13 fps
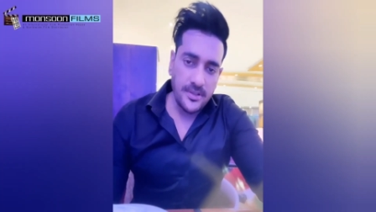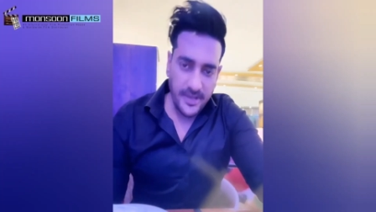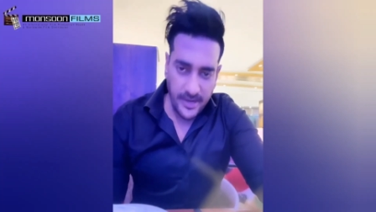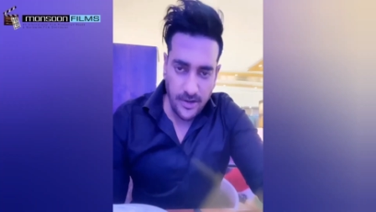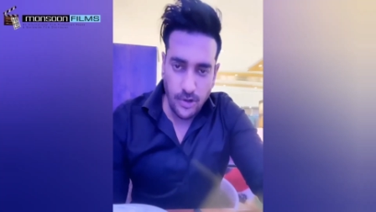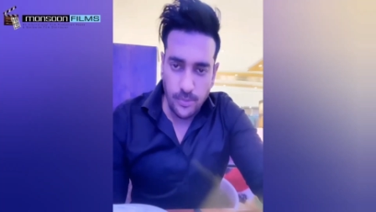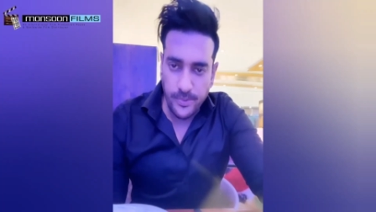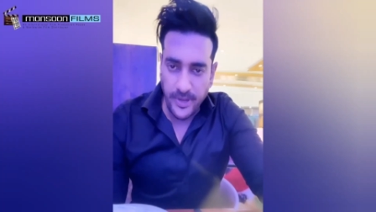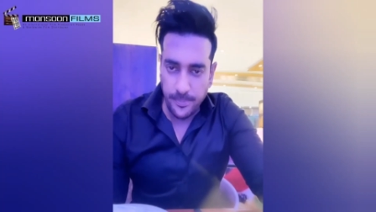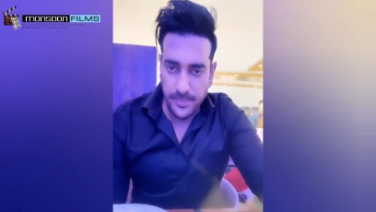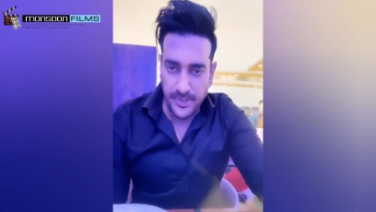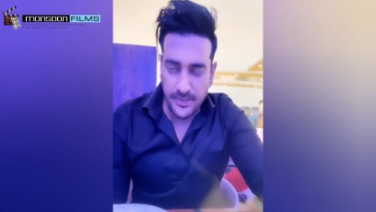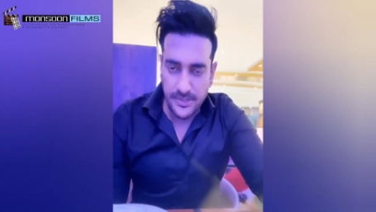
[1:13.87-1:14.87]
দেখা হবে
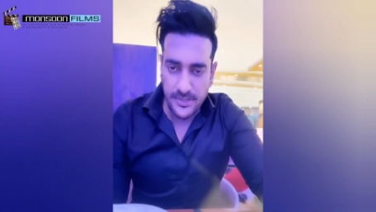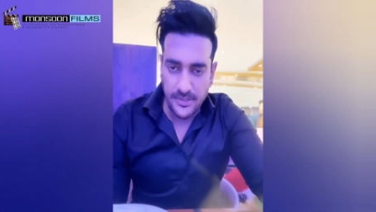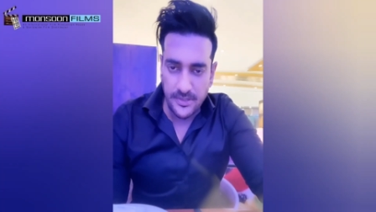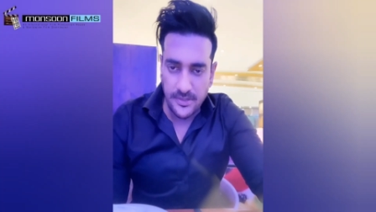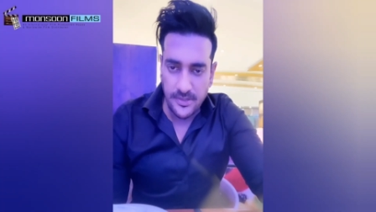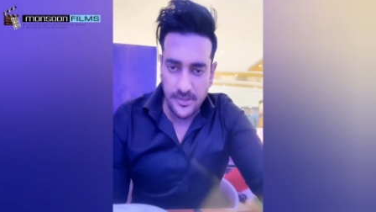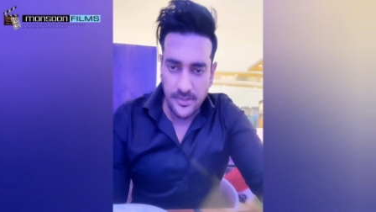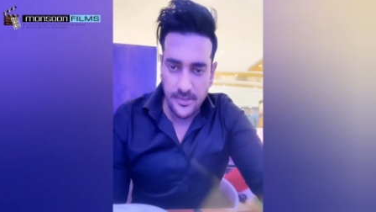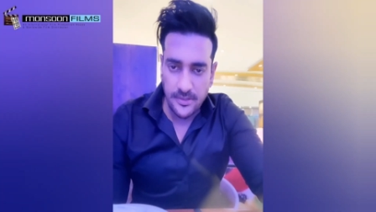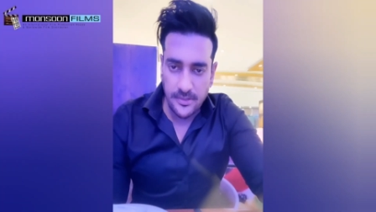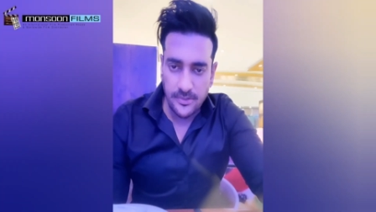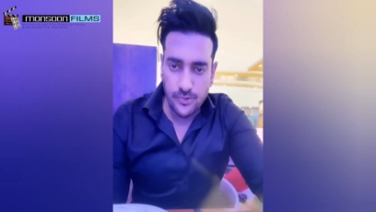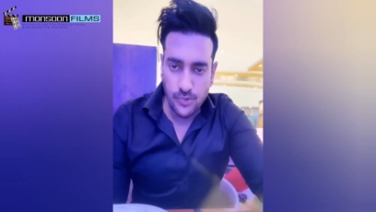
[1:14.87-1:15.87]
আপনাদের সাথে
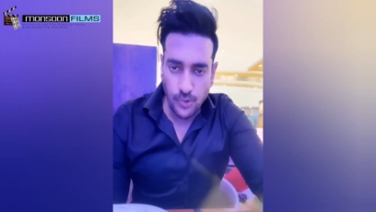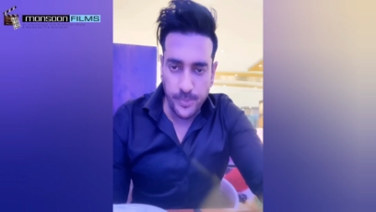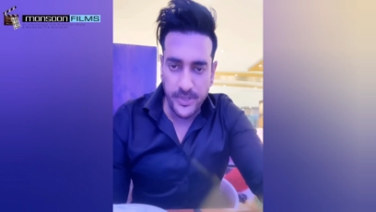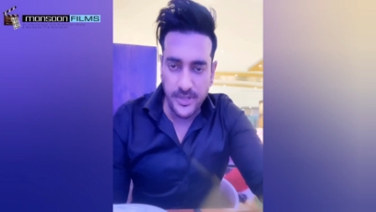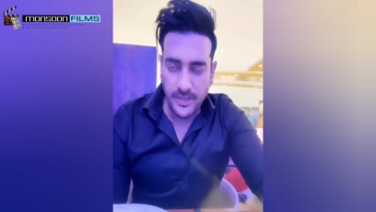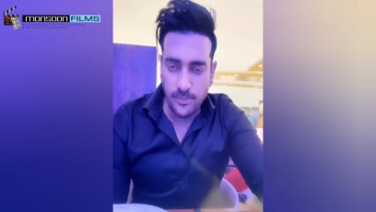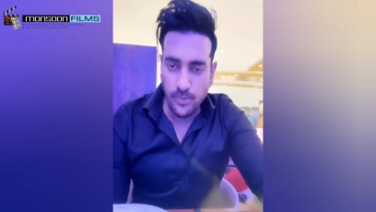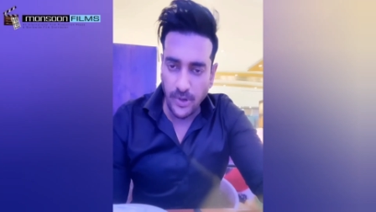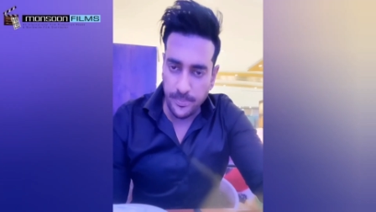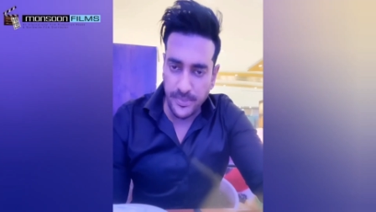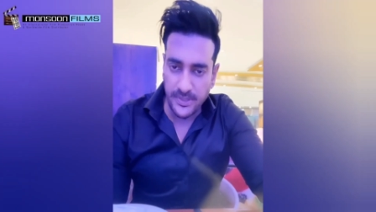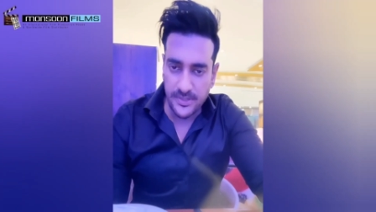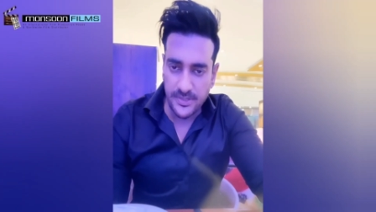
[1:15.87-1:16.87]
ছবি দেখবো
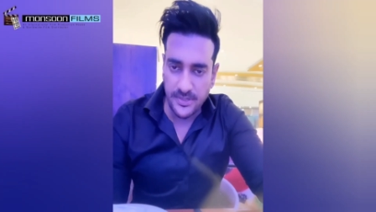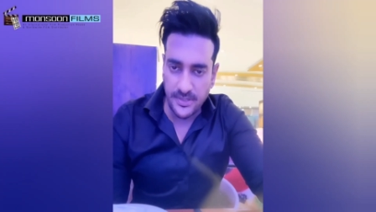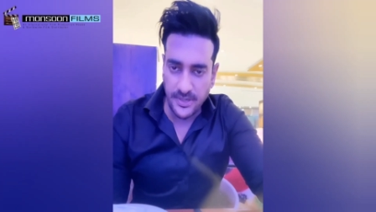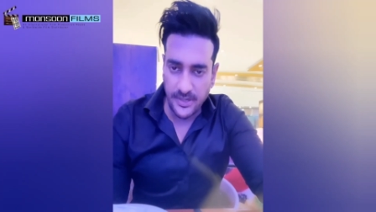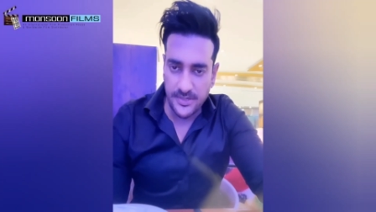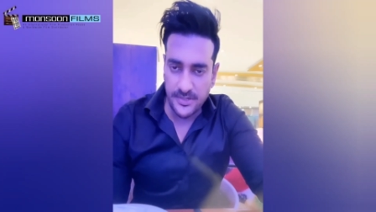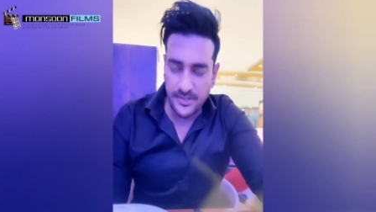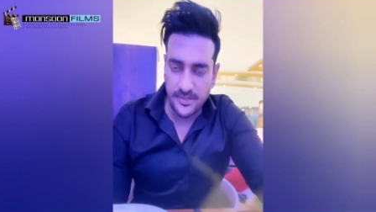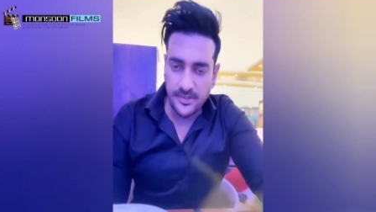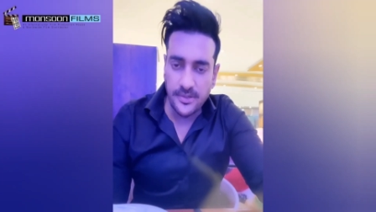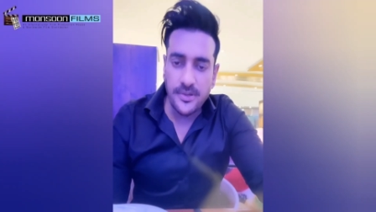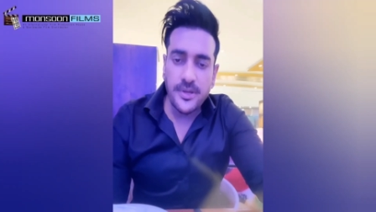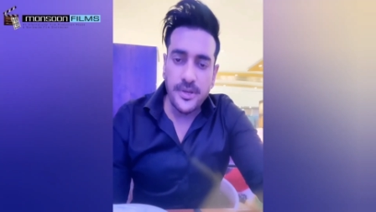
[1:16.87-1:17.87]
আপনাদের সাথে একসাথে
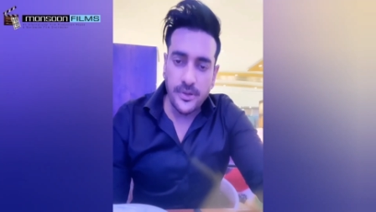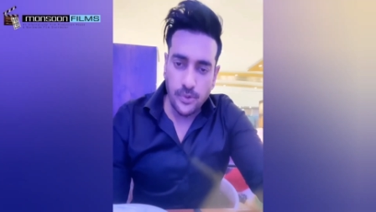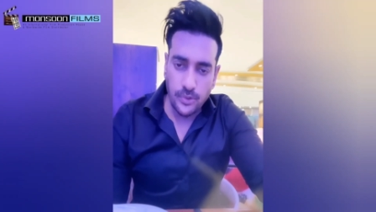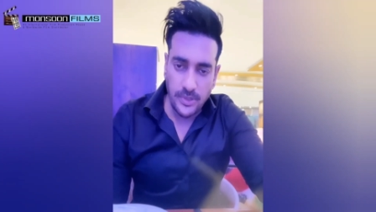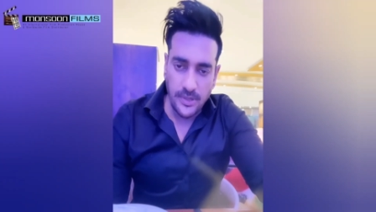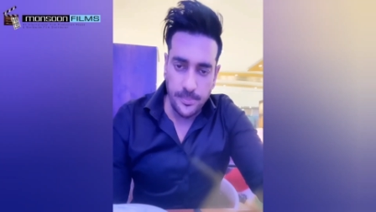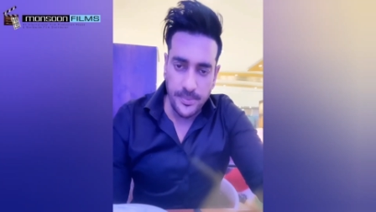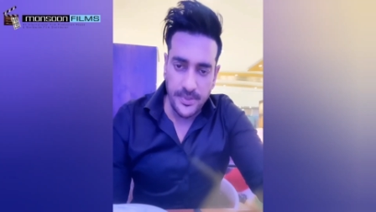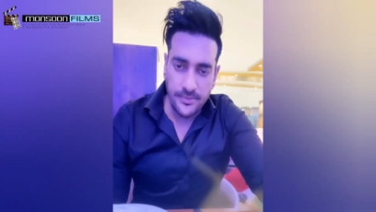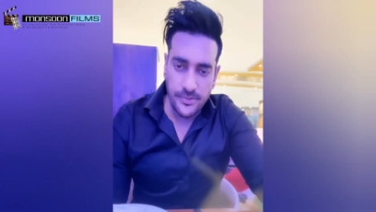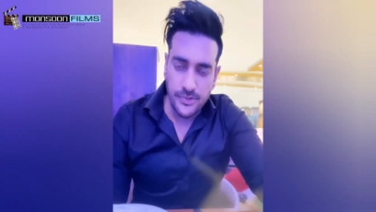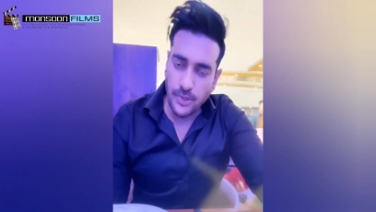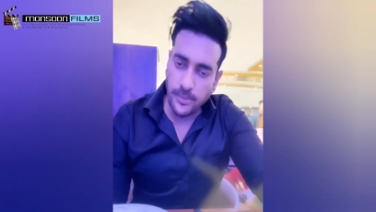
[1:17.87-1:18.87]
খোদা হাফেজ
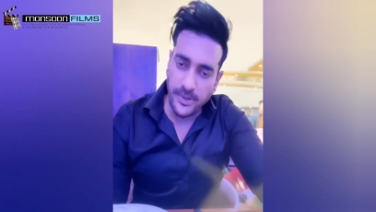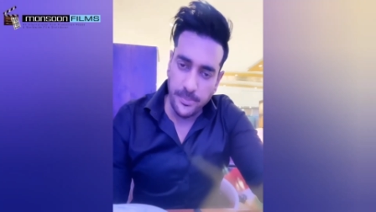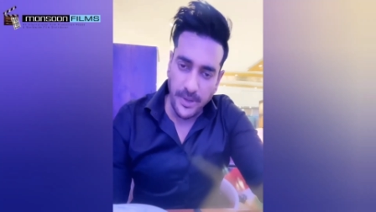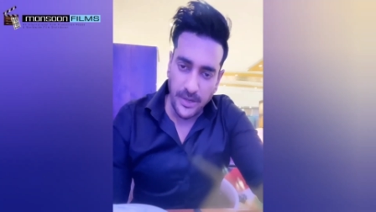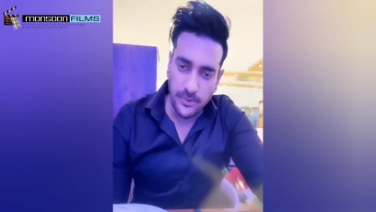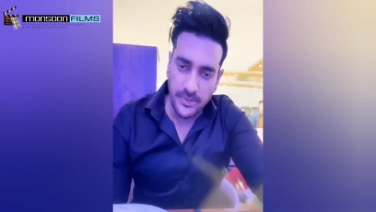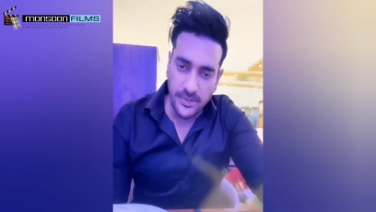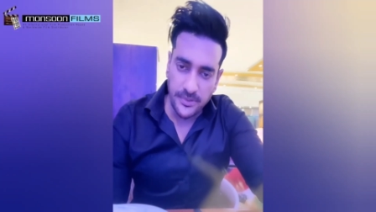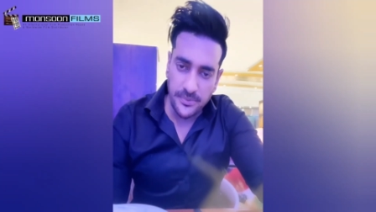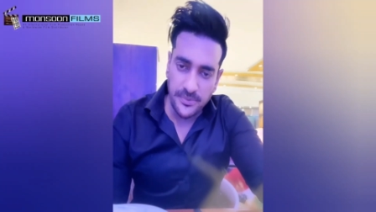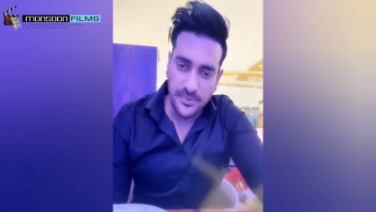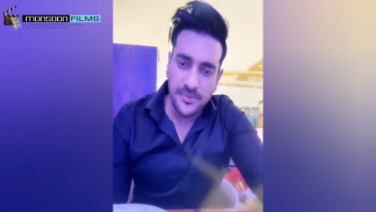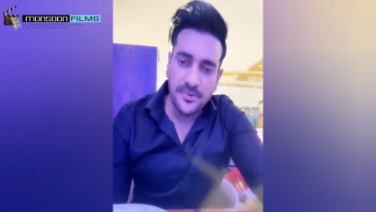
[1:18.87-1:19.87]
সবাই ভালো
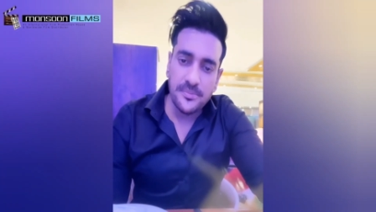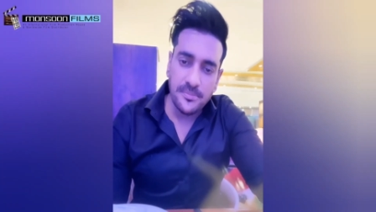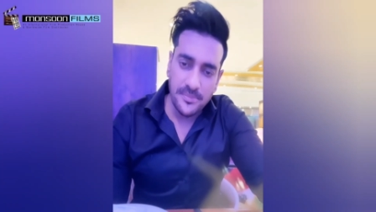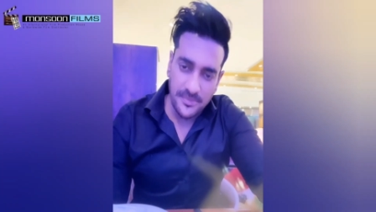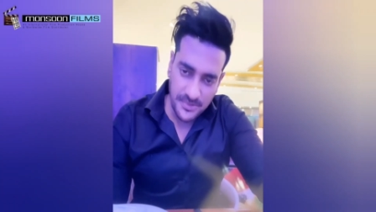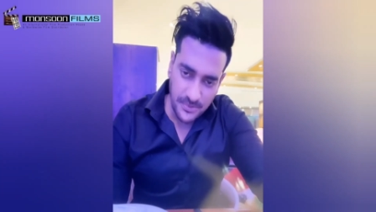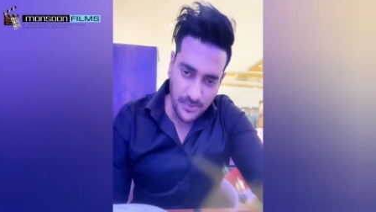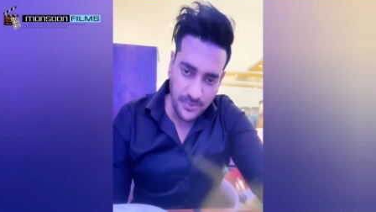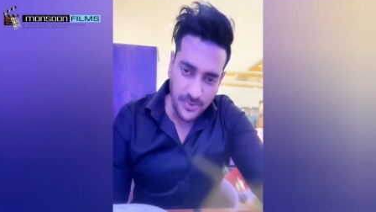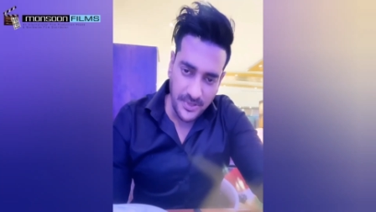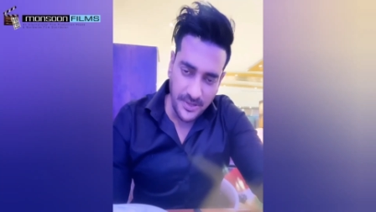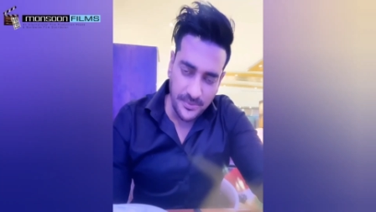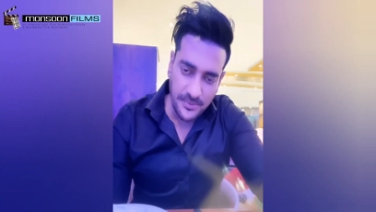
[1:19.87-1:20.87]
থাকুন সুস্থ
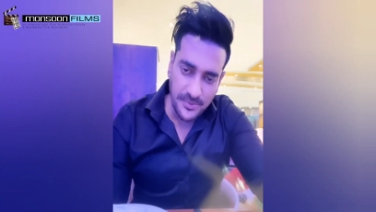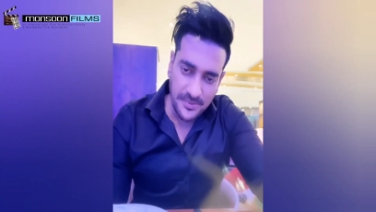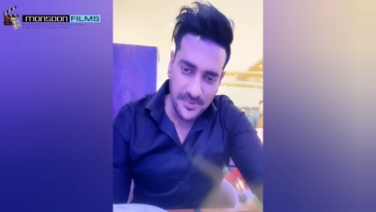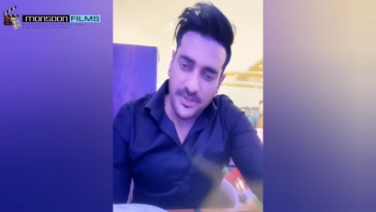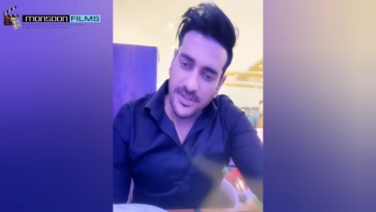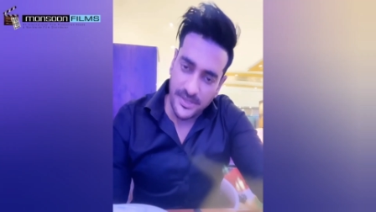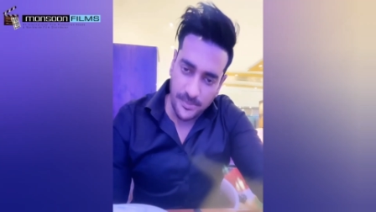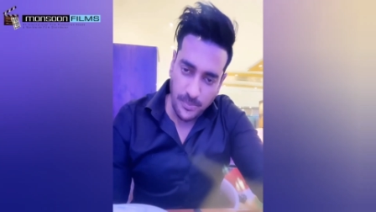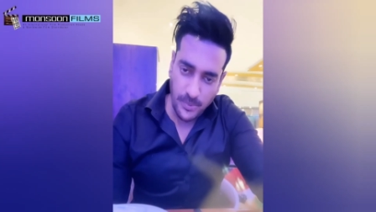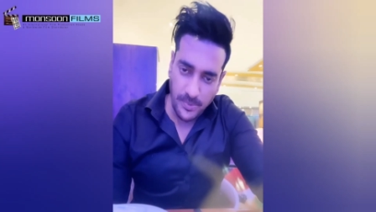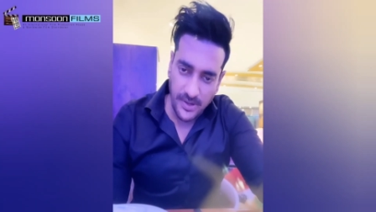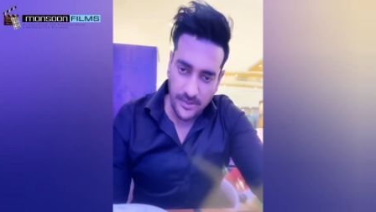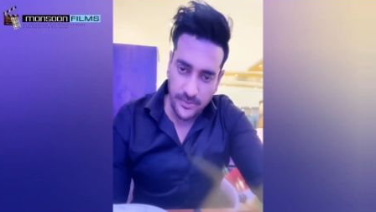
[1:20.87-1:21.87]
থাকুন ঈদ
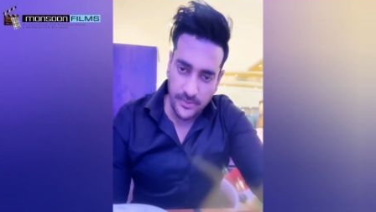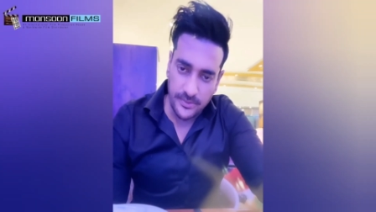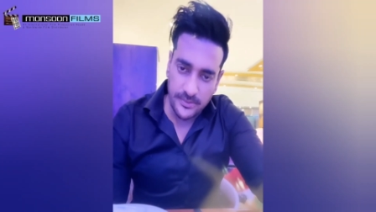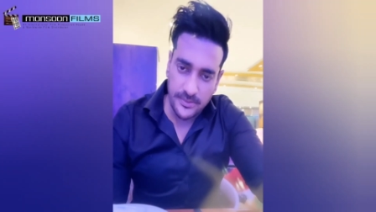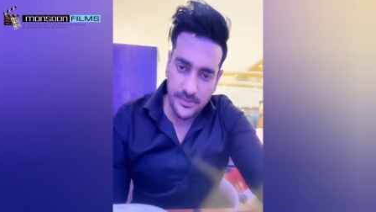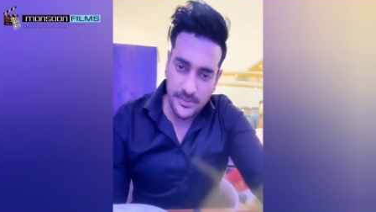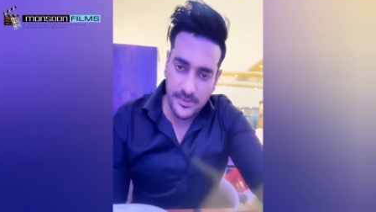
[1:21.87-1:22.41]
মুবারক